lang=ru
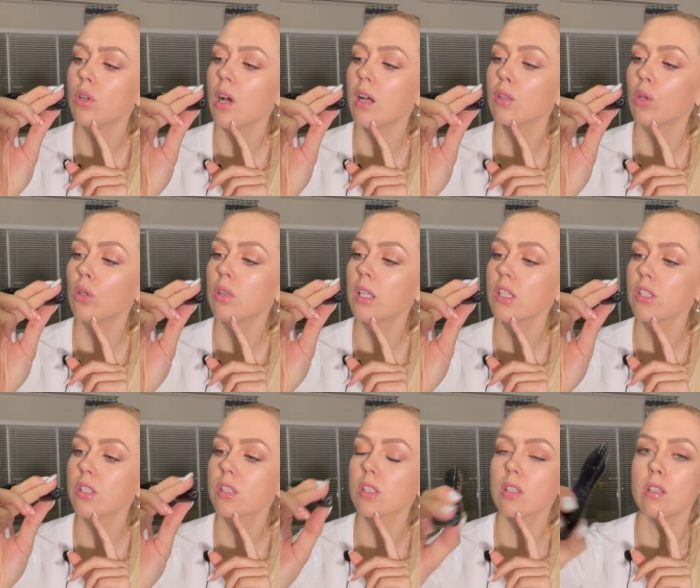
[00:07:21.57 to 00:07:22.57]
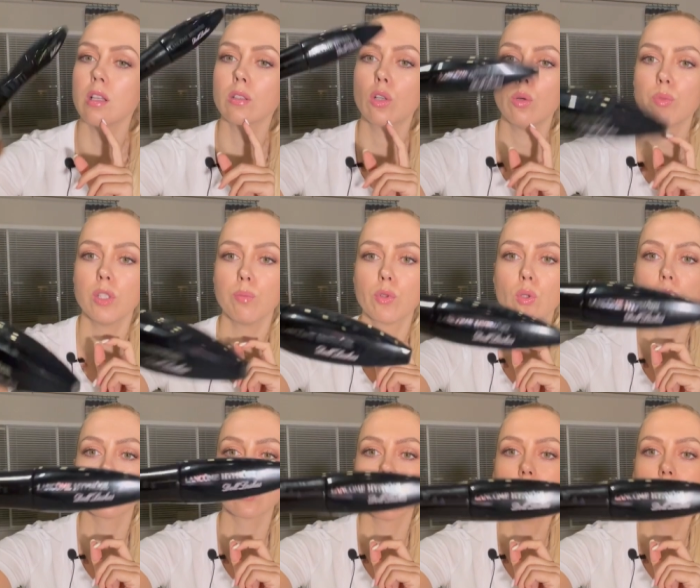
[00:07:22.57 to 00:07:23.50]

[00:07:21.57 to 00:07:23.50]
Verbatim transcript: А, а до лэш Lashes ланком Гипноз.